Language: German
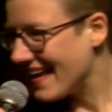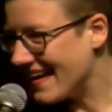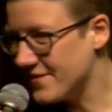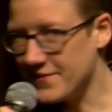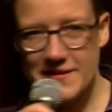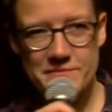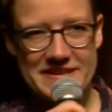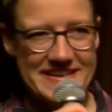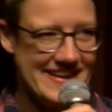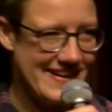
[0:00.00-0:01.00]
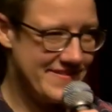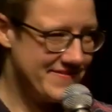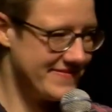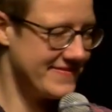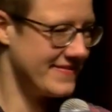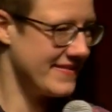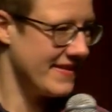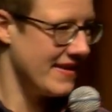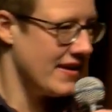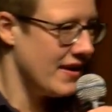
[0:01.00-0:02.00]
hallo, ich bin Elia
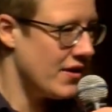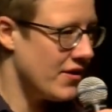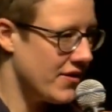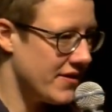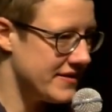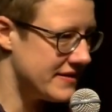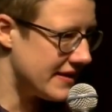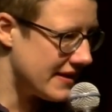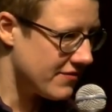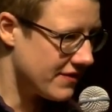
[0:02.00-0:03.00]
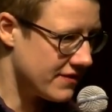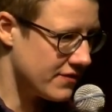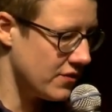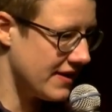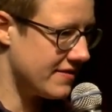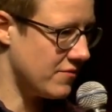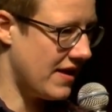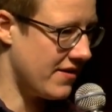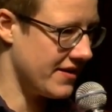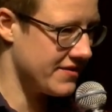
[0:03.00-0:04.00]
und ich versuche jetzt
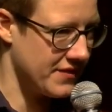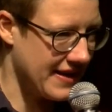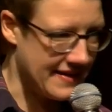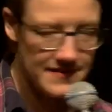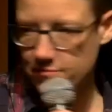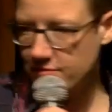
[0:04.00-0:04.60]
mal, euch so ganz